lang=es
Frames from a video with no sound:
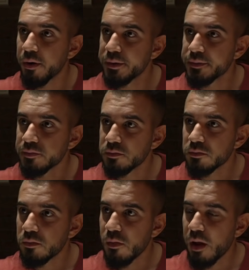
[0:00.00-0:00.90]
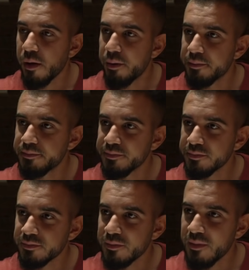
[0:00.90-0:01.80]
Comete el de sésamo y
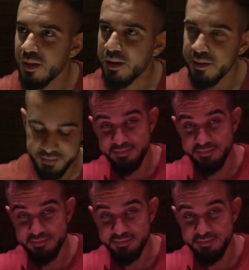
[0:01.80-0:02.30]
cierra los ojos.